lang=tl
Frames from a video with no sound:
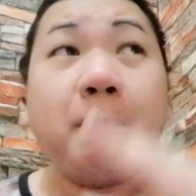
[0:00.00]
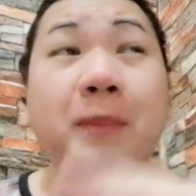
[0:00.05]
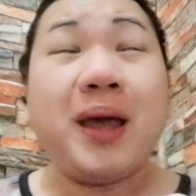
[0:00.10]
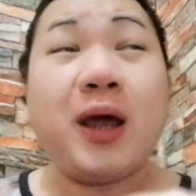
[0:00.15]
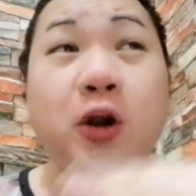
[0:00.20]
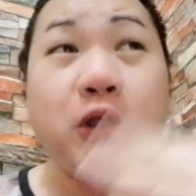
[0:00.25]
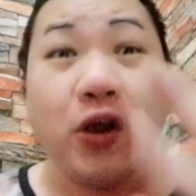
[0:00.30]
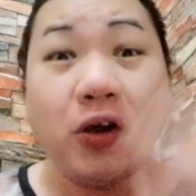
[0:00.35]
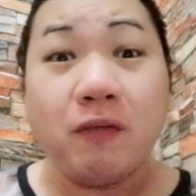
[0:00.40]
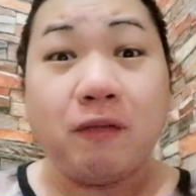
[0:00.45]

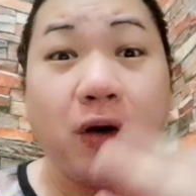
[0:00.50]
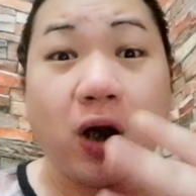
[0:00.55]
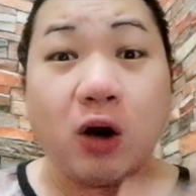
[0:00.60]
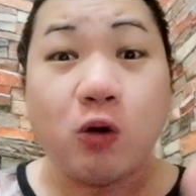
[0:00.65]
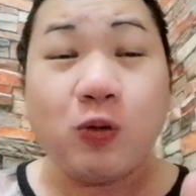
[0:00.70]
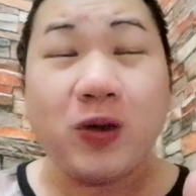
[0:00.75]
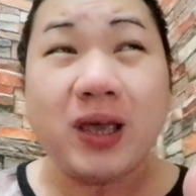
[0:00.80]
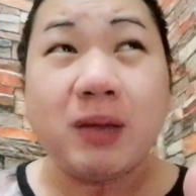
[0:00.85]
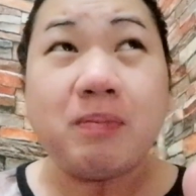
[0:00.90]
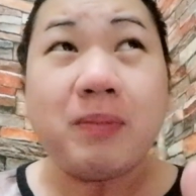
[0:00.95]
Pero yung
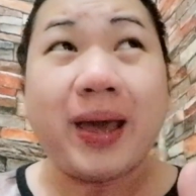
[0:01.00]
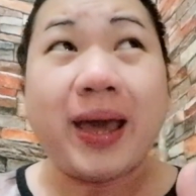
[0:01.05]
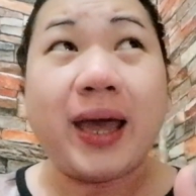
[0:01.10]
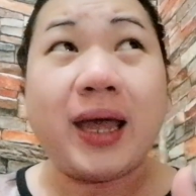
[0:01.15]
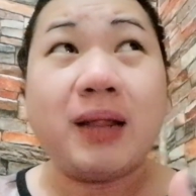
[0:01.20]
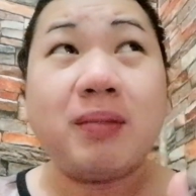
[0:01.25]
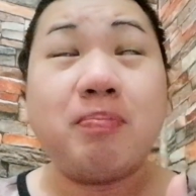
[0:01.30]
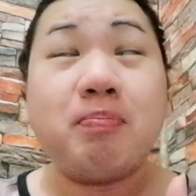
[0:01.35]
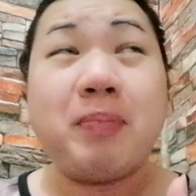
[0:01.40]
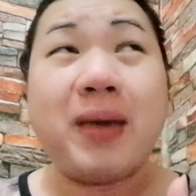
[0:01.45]
for
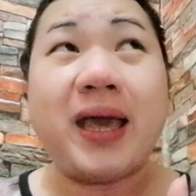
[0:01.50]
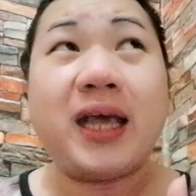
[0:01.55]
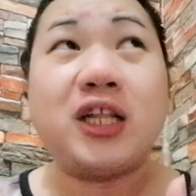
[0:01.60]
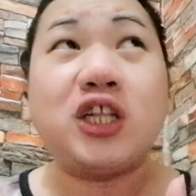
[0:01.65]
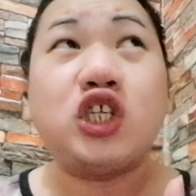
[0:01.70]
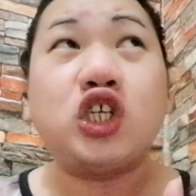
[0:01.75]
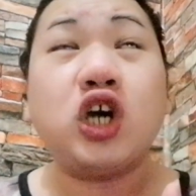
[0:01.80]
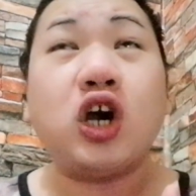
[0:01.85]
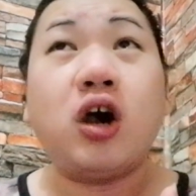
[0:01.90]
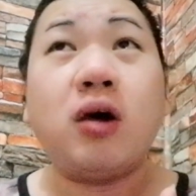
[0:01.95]
women,
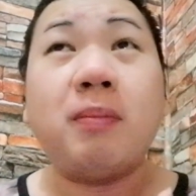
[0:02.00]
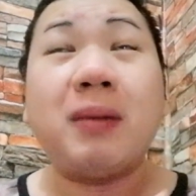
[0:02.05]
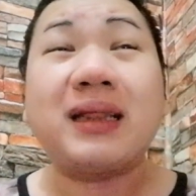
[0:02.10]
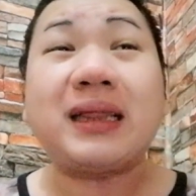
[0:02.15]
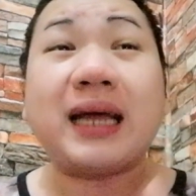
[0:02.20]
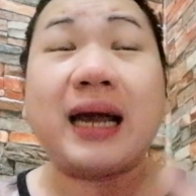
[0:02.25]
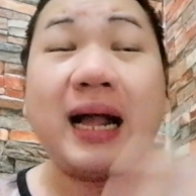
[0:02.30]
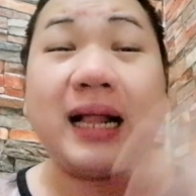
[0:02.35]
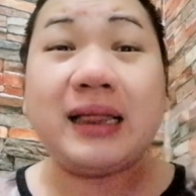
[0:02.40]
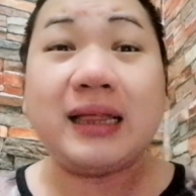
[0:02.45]
medyo
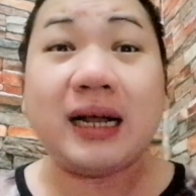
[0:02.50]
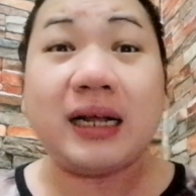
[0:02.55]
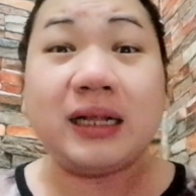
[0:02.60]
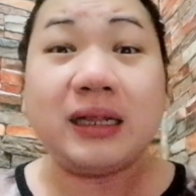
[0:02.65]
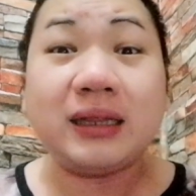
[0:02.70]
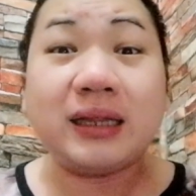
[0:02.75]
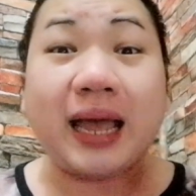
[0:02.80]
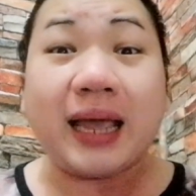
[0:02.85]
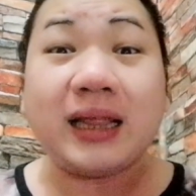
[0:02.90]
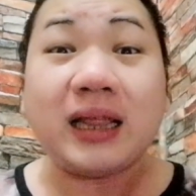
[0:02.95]
matagal
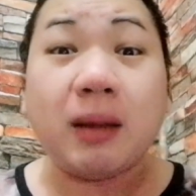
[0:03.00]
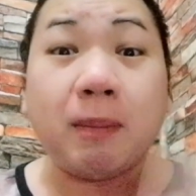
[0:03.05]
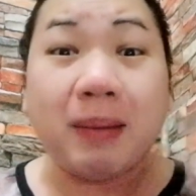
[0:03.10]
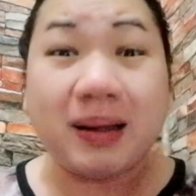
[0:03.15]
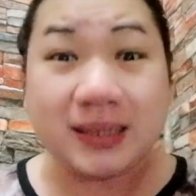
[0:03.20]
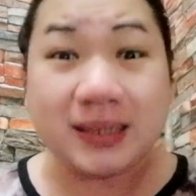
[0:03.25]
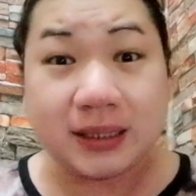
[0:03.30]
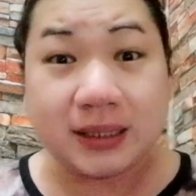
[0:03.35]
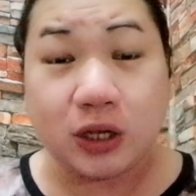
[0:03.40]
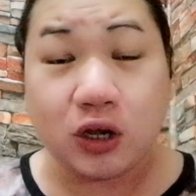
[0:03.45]
nang
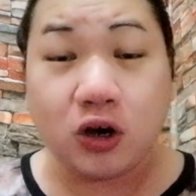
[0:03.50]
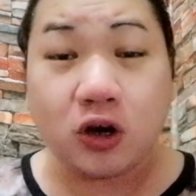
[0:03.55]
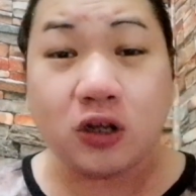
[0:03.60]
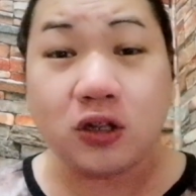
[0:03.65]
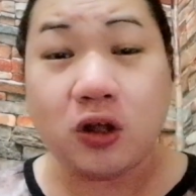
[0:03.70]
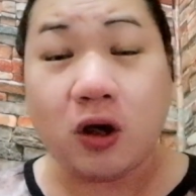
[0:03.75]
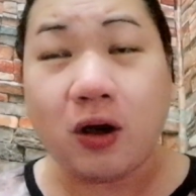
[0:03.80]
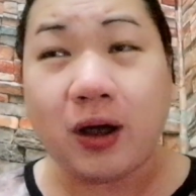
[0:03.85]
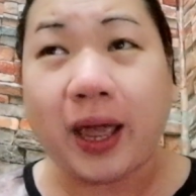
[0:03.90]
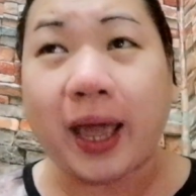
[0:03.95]
nailabas
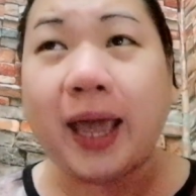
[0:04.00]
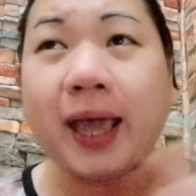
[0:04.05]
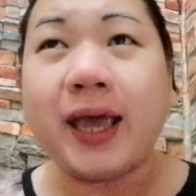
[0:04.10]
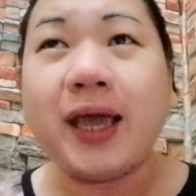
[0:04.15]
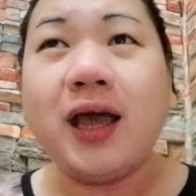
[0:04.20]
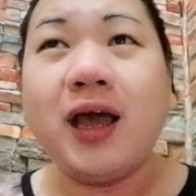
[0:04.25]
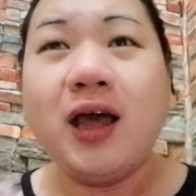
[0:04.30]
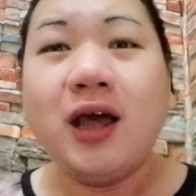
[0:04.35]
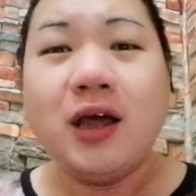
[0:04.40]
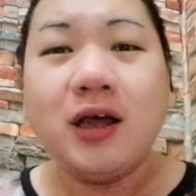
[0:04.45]
yon
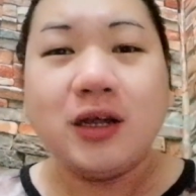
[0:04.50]
okay?